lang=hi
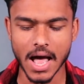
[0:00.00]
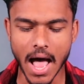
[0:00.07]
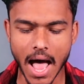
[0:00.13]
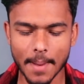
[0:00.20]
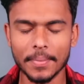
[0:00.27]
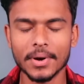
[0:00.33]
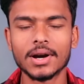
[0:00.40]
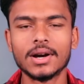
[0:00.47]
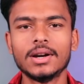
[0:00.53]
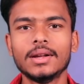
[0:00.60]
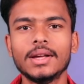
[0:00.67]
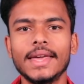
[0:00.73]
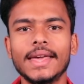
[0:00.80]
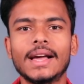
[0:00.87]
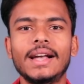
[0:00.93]
आप
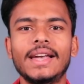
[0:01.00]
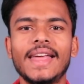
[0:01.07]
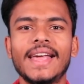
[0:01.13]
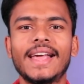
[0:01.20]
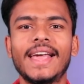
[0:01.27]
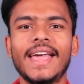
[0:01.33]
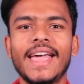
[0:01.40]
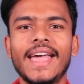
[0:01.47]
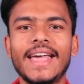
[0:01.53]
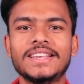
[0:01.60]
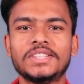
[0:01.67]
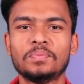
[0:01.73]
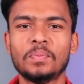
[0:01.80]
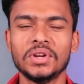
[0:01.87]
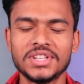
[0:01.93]
अगर ईगल टेक के
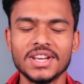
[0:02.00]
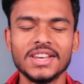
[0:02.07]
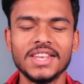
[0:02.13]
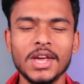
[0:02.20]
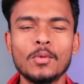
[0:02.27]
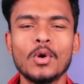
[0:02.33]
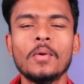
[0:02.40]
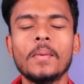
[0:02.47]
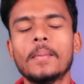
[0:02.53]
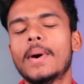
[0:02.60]
स्पेशल गिवावे